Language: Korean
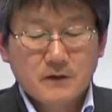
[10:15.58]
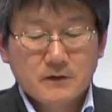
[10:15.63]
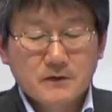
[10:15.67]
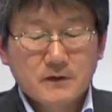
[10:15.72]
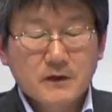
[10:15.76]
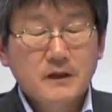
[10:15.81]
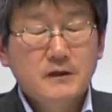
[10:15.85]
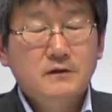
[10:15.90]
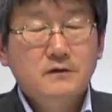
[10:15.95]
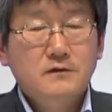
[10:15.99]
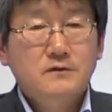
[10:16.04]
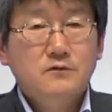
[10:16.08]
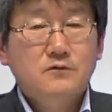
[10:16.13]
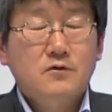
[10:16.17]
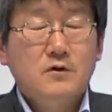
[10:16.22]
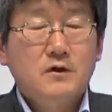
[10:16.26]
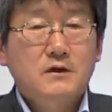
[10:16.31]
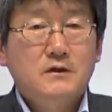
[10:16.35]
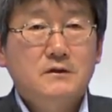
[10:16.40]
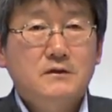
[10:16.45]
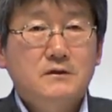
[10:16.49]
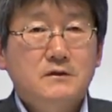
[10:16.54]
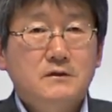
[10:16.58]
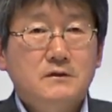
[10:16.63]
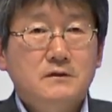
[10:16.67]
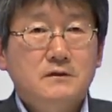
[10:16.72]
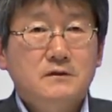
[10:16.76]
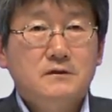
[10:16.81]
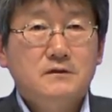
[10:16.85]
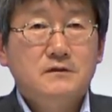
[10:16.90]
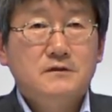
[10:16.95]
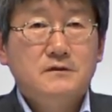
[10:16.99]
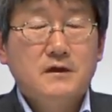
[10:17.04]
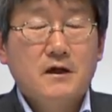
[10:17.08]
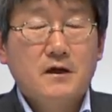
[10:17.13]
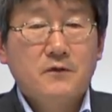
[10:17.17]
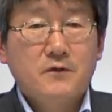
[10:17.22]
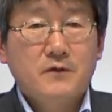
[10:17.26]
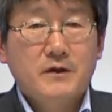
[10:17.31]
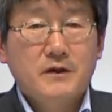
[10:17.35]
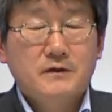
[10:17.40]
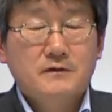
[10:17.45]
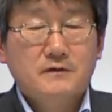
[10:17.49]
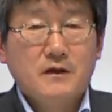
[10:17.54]
네트워크
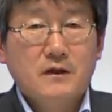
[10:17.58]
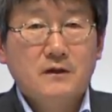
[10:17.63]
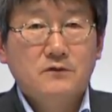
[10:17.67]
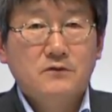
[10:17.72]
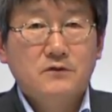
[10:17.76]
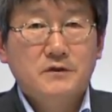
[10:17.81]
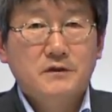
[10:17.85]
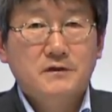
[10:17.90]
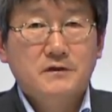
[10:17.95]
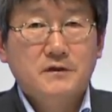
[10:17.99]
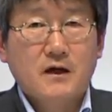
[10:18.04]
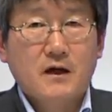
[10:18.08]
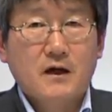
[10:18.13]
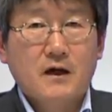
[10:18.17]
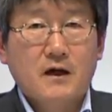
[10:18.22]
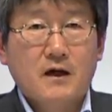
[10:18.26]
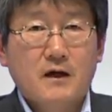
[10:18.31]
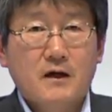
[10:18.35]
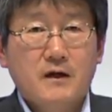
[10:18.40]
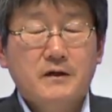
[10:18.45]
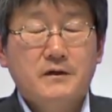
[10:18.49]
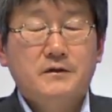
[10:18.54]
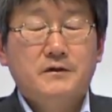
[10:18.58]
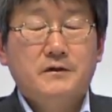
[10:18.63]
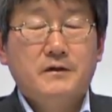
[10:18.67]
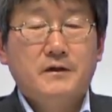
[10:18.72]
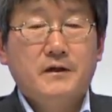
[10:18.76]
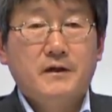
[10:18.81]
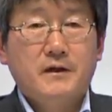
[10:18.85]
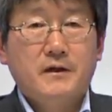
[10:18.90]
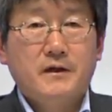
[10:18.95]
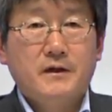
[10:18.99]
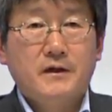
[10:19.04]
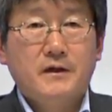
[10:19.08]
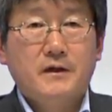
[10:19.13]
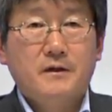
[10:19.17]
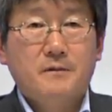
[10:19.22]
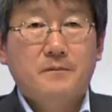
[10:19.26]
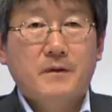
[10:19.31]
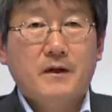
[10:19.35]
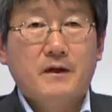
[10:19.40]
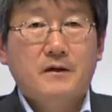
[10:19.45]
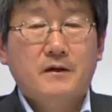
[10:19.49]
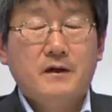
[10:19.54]
사회에 살고 있다, 이렇게
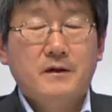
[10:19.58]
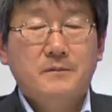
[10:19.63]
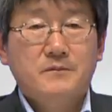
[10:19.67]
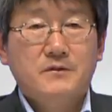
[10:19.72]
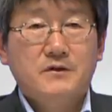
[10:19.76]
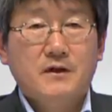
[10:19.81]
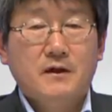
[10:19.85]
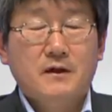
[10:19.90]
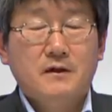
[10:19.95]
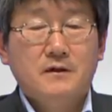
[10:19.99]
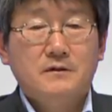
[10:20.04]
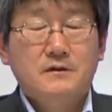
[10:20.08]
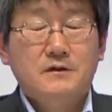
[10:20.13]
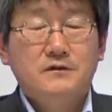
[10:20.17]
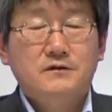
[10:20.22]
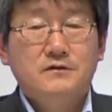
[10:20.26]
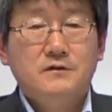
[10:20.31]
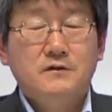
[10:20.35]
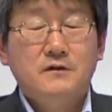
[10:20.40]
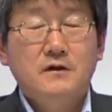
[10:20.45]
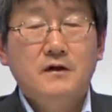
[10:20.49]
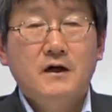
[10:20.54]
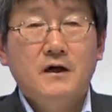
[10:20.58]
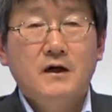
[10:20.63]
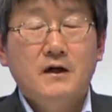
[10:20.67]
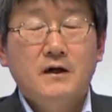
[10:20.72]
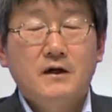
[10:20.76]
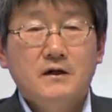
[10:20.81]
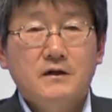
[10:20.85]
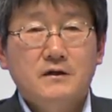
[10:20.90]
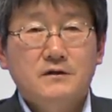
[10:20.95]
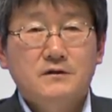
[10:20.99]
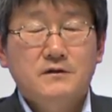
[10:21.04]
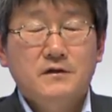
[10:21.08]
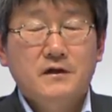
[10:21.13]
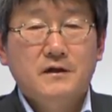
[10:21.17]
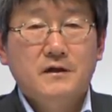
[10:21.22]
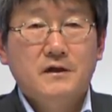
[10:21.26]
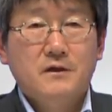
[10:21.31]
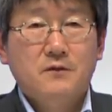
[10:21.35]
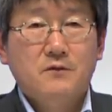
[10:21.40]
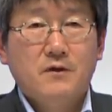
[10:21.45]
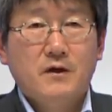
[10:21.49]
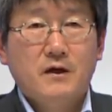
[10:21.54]
말을 합니다. 그래서
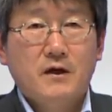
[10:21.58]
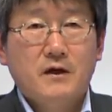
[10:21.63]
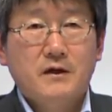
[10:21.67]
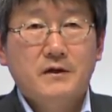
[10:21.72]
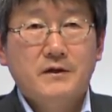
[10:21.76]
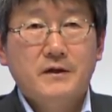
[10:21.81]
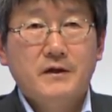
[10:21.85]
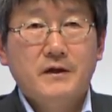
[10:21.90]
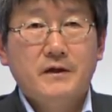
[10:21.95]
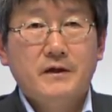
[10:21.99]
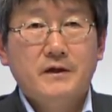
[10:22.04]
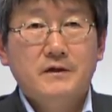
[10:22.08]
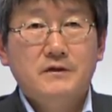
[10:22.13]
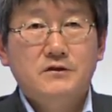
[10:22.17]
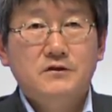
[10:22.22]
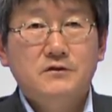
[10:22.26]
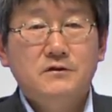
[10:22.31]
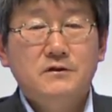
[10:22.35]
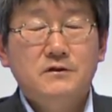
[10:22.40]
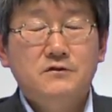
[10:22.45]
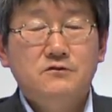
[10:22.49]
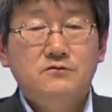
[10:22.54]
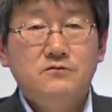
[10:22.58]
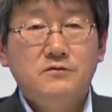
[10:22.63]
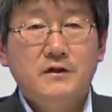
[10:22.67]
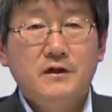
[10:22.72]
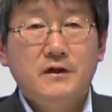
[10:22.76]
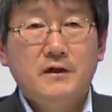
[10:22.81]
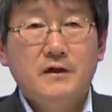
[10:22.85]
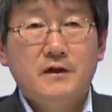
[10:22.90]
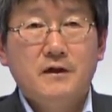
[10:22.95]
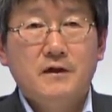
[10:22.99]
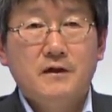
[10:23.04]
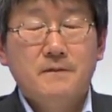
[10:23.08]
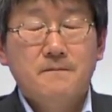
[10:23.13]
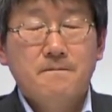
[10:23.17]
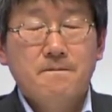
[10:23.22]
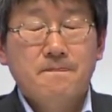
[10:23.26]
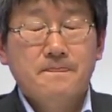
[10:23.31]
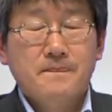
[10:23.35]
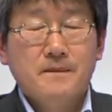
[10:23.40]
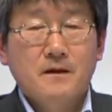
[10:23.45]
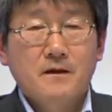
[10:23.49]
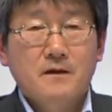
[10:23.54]
세계화의 정의 중에
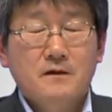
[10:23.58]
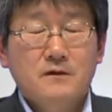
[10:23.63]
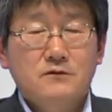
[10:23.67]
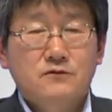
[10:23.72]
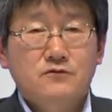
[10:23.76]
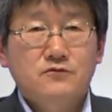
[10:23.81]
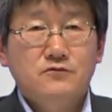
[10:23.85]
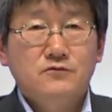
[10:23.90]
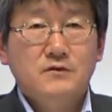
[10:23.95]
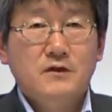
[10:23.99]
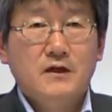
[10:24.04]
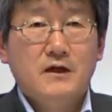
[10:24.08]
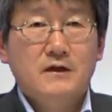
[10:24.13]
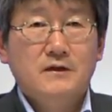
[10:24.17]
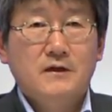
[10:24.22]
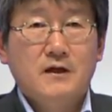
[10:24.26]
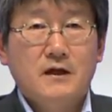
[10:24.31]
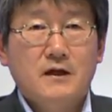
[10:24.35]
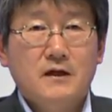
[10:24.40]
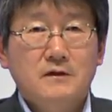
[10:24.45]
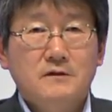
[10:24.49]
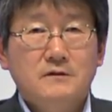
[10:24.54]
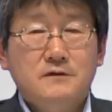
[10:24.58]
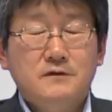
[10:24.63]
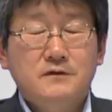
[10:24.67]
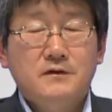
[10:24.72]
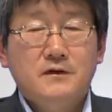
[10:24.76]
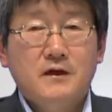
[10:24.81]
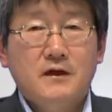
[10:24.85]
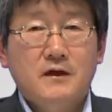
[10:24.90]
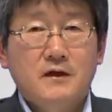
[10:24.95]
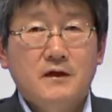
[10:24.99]
중요한 하나는